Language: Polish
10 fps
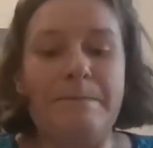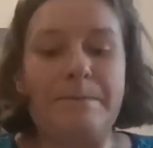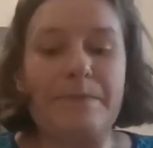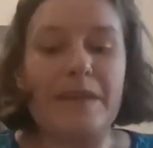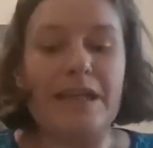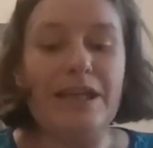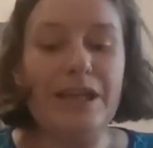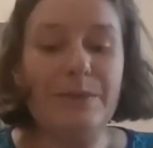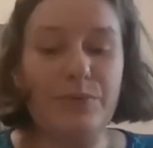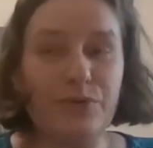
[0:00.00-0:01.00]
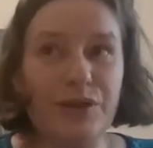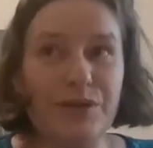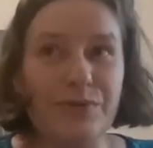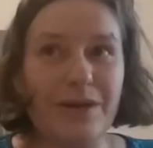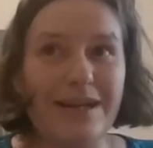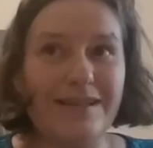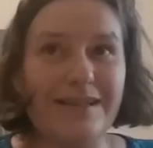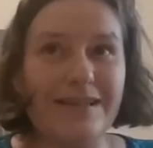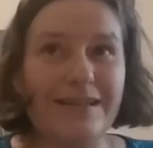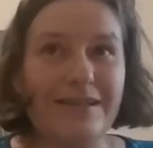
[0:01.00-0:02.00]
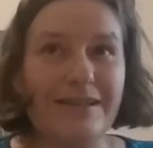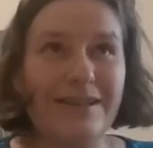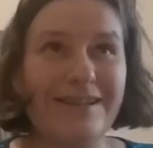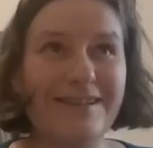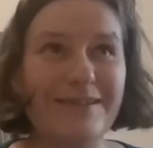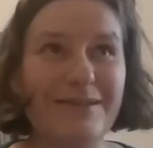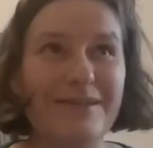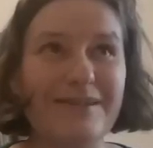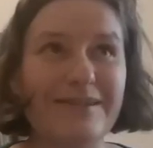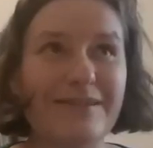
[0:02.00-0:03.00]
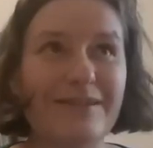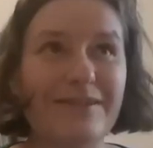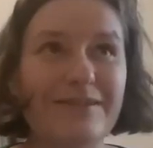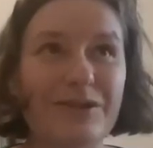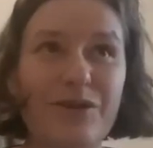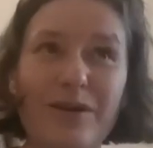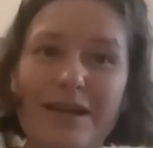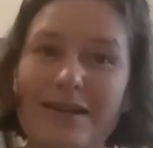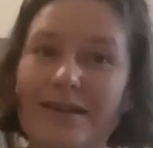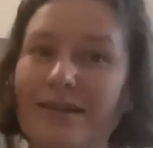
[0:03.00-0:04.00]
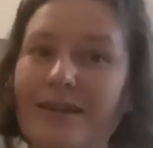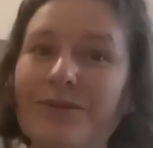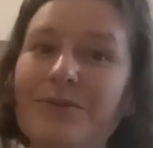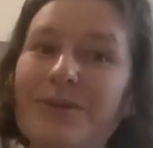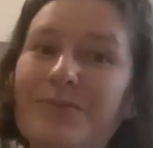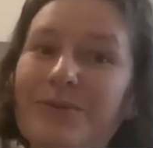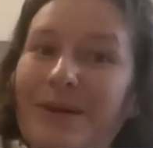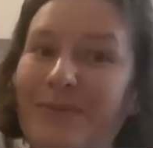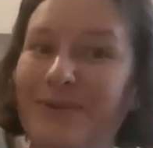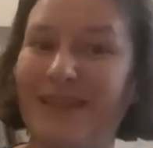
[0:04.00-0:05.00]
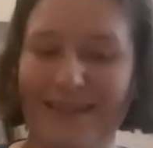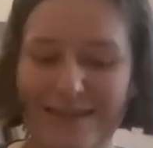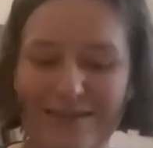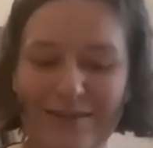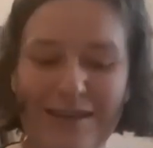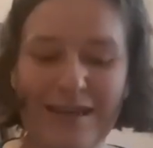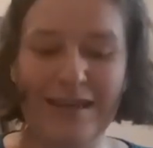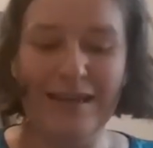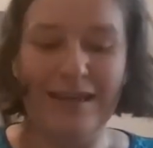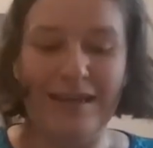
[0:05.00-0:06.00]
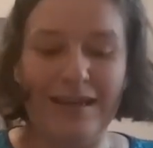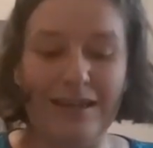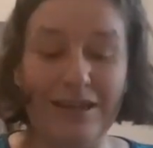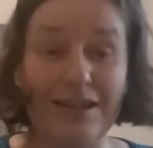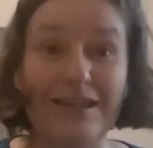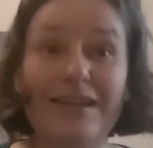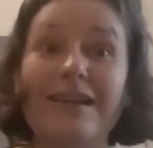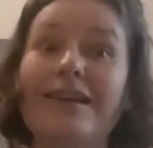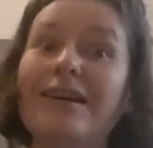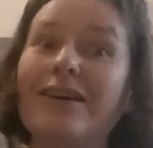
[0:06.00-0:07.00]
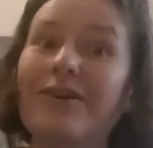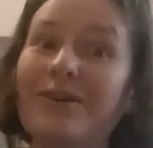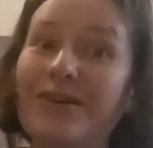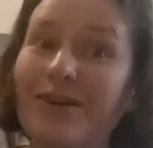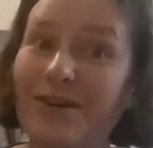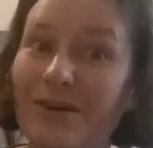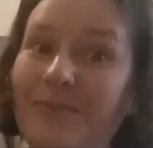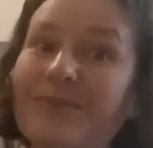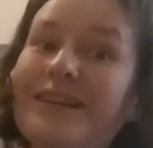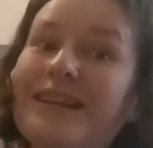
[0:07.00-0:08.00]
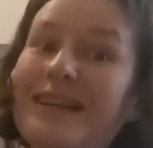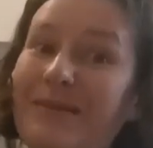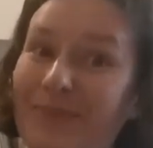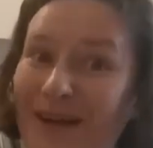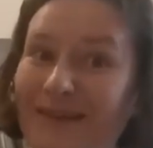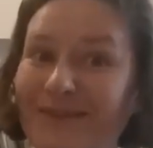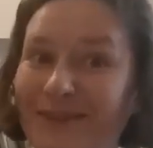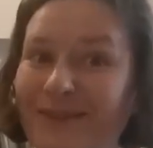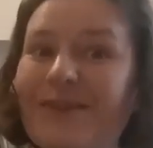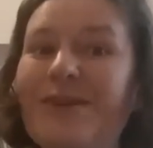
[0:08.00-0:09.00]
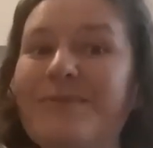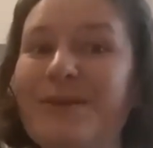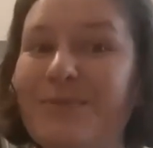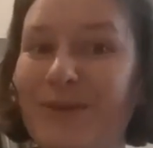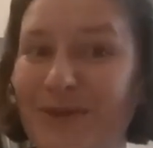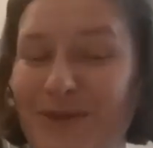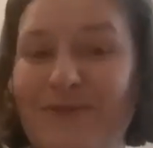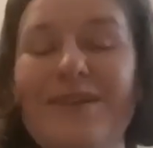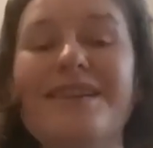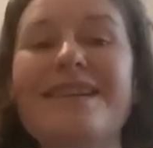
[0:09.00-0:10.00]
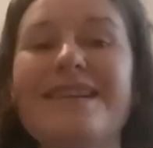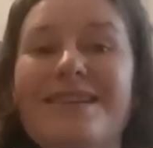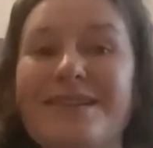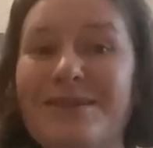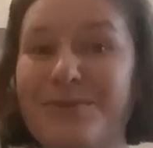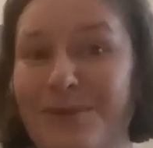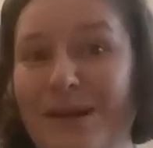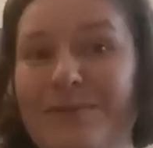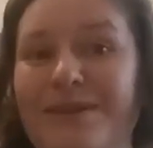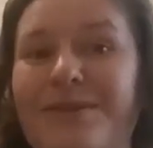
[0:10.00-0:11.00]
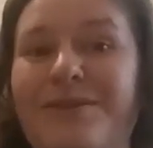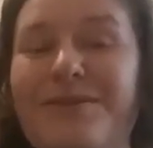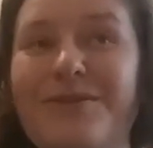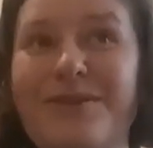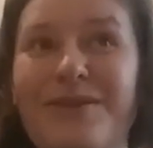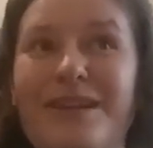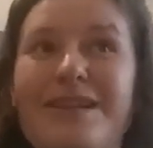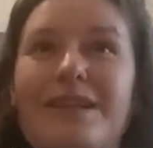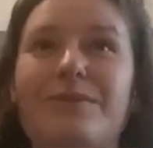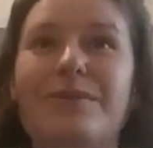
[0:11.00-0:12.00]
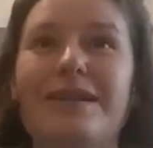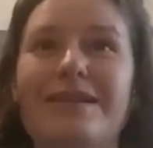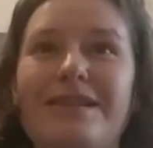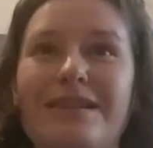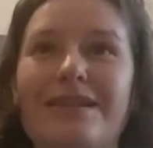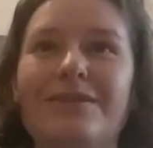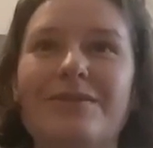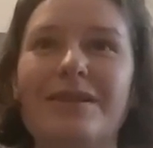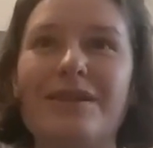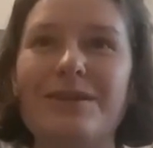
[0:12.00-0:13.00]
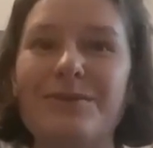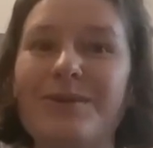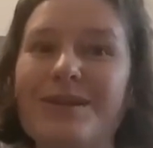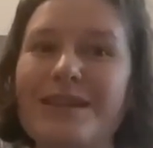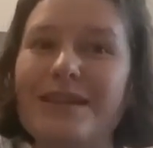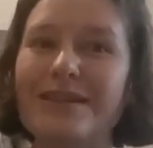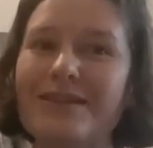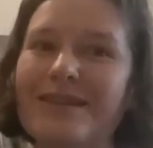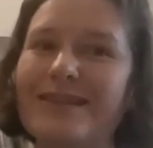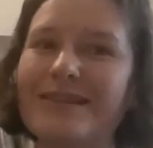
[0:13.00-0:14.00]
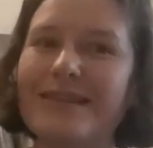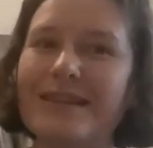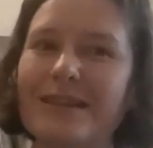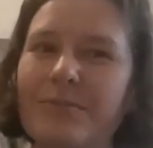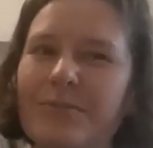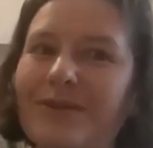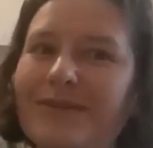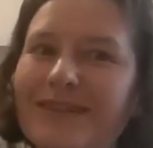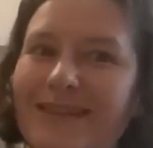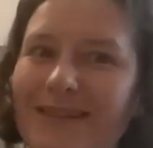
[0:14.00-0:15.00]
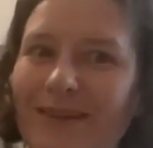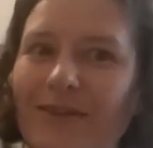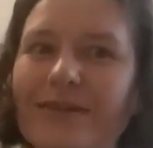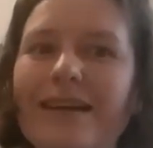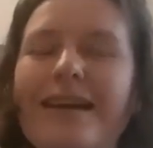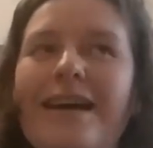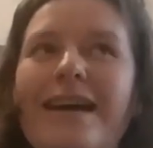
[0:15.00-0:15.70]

Mm, I później, słuchajcie, e, szkolenie, na którym byłam ostatnio i ogromne, naprawdę ogromne moje zdziwienie, gdy słucham tego szkolenia, słuchajcie, jedno zdanie, drugie zdanie, trzecie zdanie, piąte, dziesiąte,